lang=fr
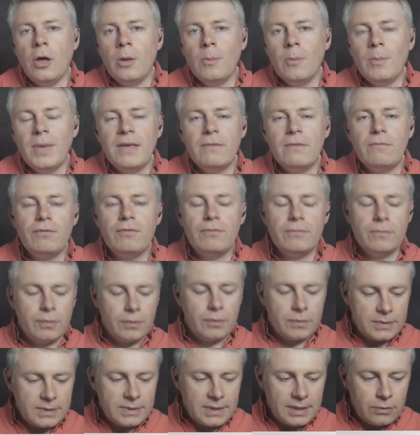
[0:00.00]
bah,
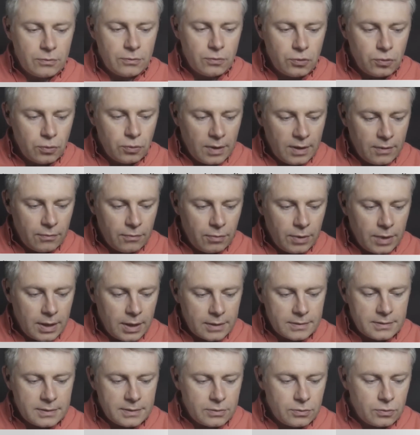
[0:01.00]
le vélo, moyen de
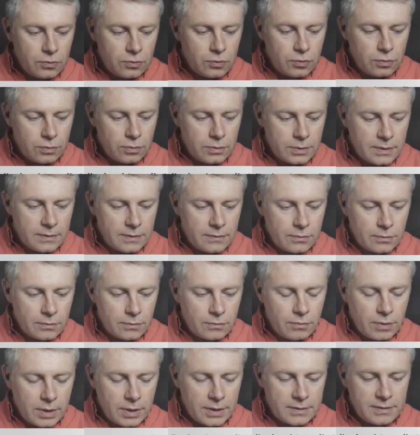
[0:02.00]
déplacement. C'est toujours une
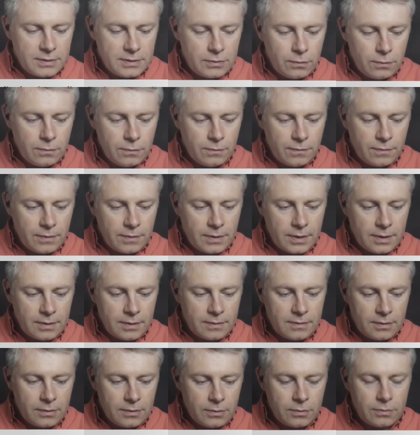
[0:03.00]
question de voir. Si tu,
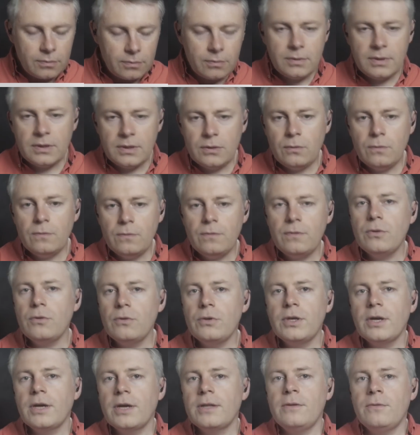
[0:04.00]
fais, si, fais
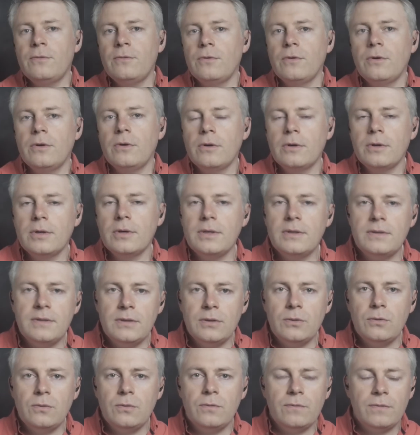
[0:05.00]
aucun effort et
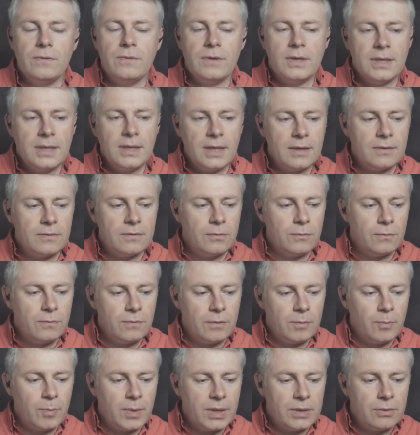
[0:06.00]
si tu fais rien, si tu
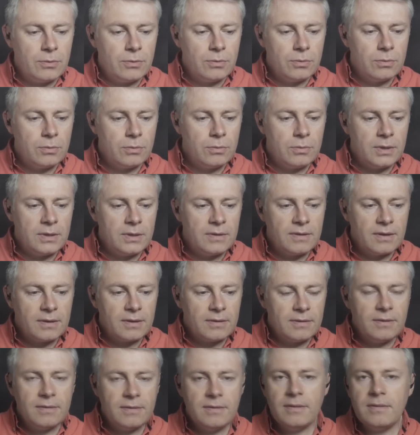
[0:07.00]
fais pas
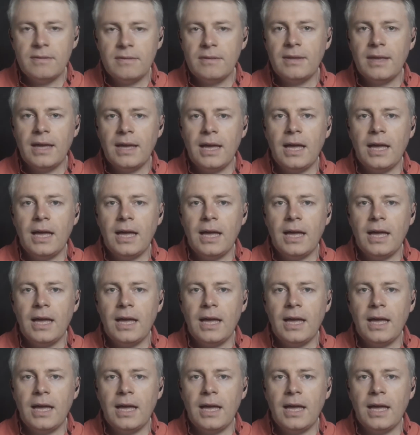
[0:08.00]
d'exercice, etc.,